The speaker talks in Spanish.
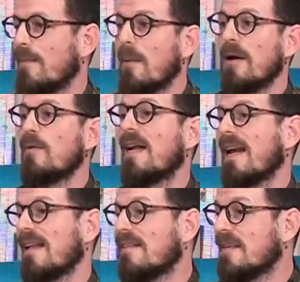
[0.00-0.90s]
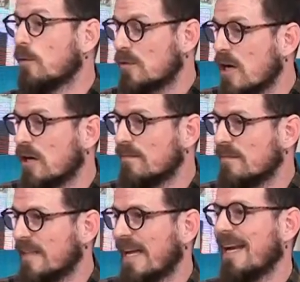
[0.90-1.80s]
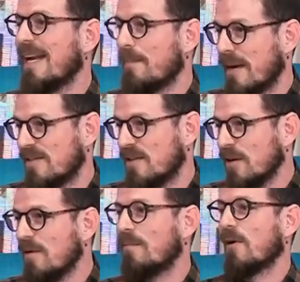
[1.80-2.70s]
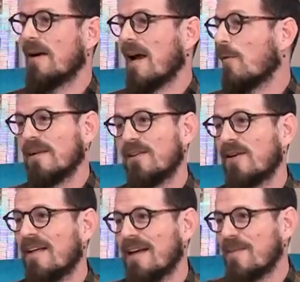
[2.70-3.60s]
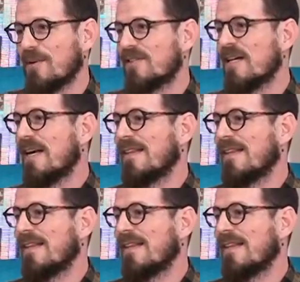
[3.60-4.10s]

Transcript: va a haber una redistribución del espacio por las cuestiones, digamos,